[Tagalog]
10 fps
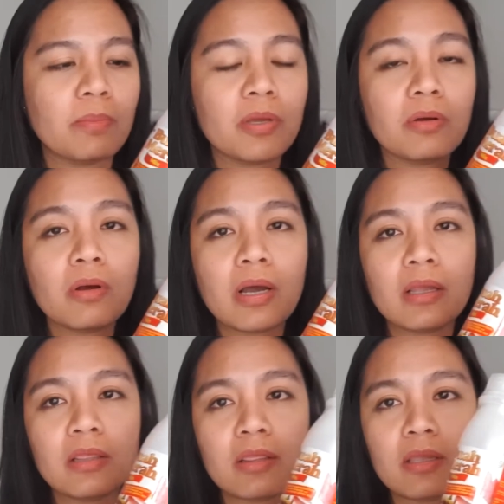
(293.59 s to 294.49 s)
Pero
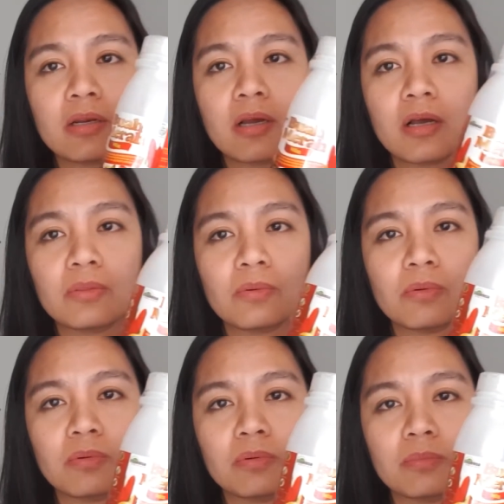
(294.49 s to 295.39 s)
I think
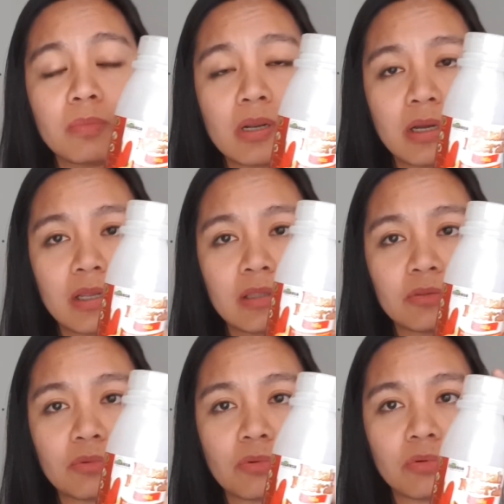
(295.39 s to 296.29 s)
nakatulong,
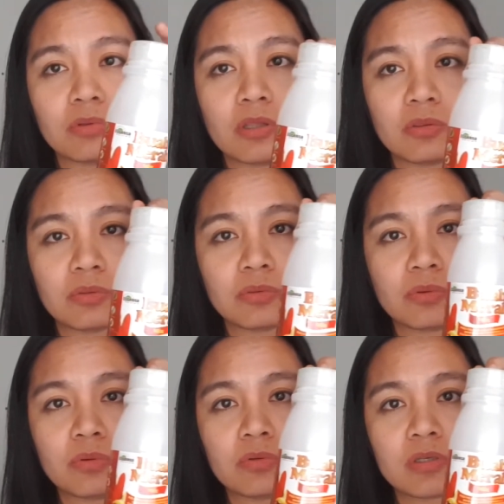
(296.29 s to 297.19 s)
malaking tulong din
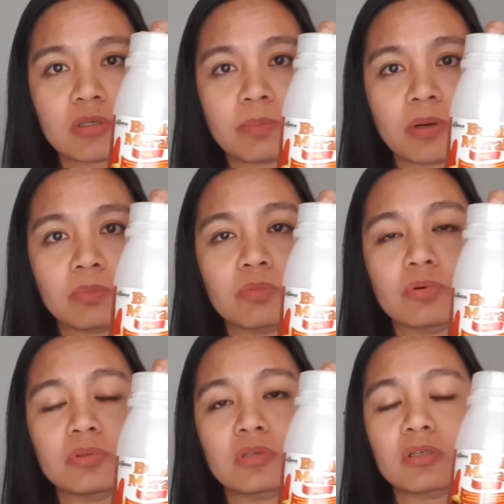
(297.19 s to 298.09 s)
to sa
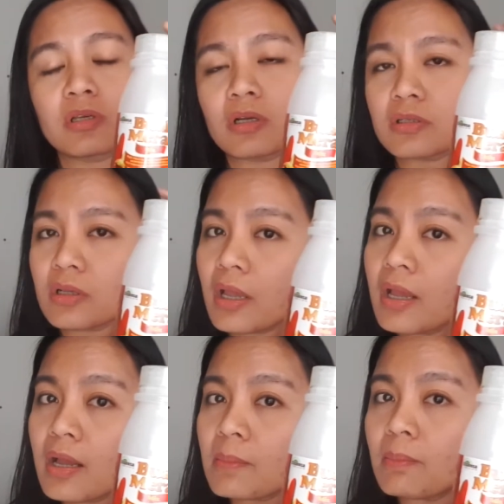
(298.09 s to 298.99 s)
pagbuntis niya kasi
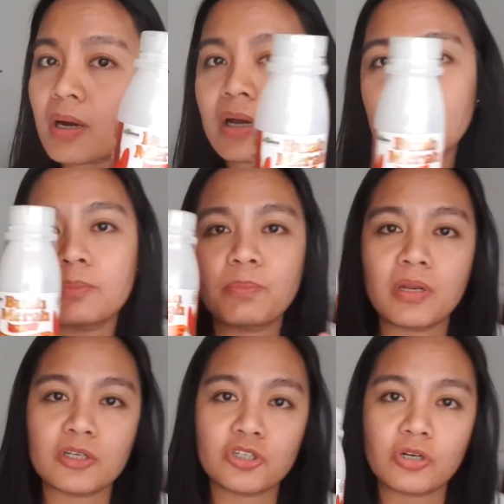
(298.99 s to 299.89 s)
baka na
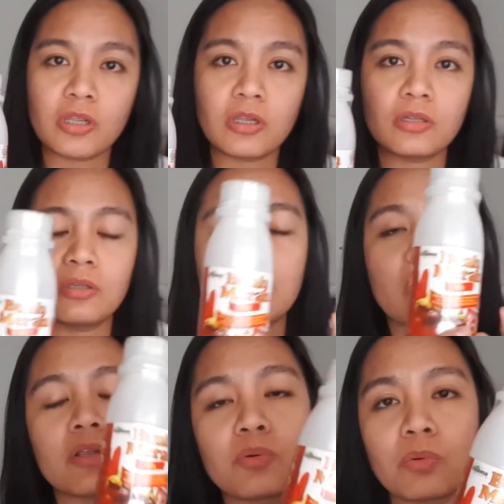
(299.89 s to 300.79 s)
pinashrink
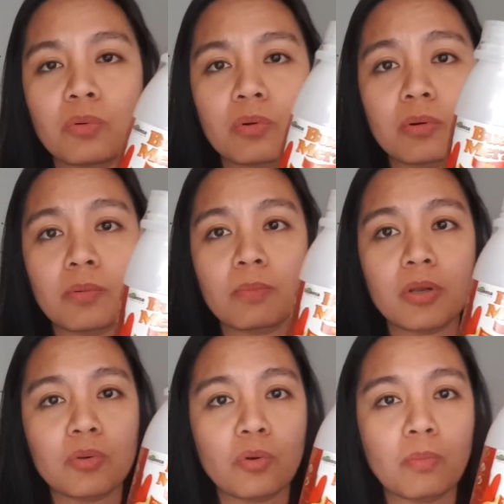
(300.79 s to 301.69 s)
niya yung um,
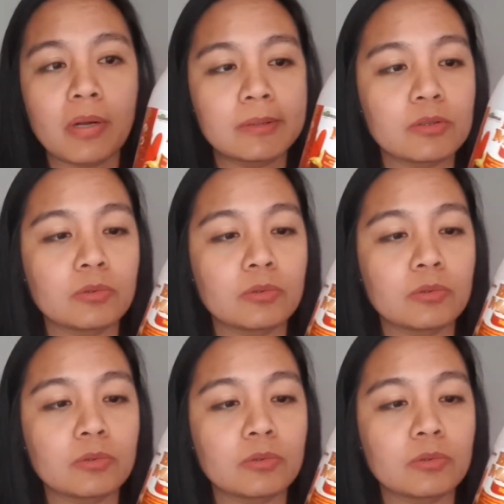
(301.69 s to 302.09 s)
mayoma.